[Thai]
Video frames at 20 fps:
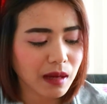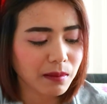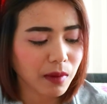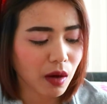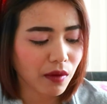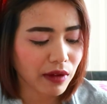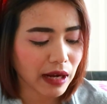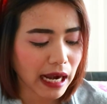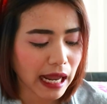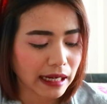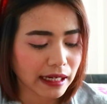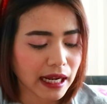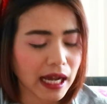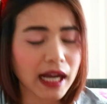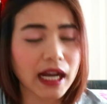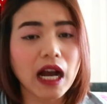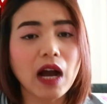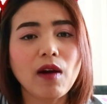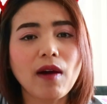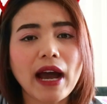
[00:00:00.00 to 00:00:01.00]
พอวันหลัง
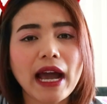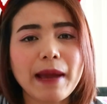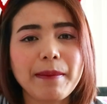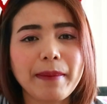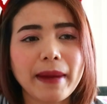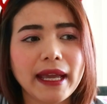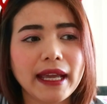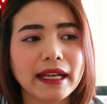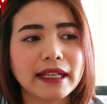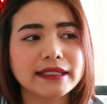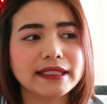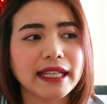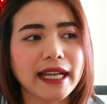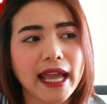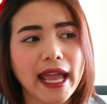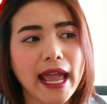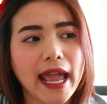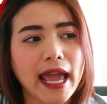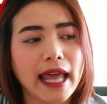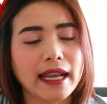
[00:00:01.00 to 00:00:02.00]
นะะเขาให้ไปส
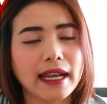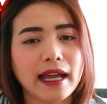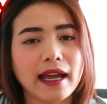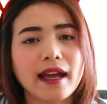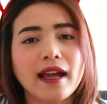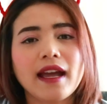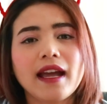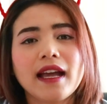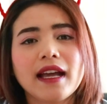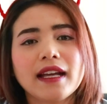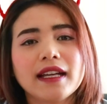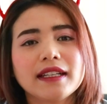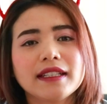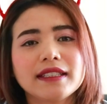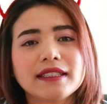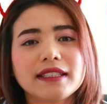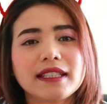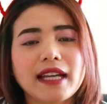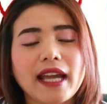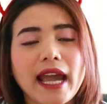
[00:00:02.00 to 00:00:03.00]
แกนอะ่ะ
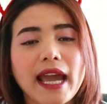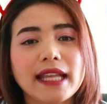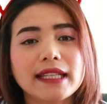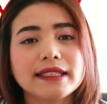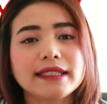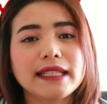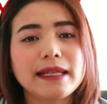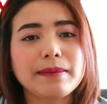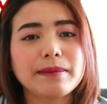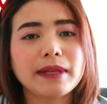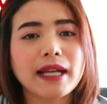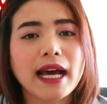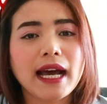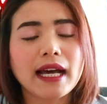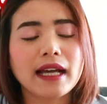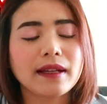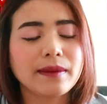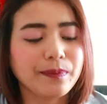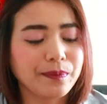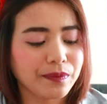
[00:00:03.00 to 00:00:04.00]
สแกนซิมนะ
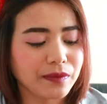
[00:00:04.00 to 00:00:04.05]
คะ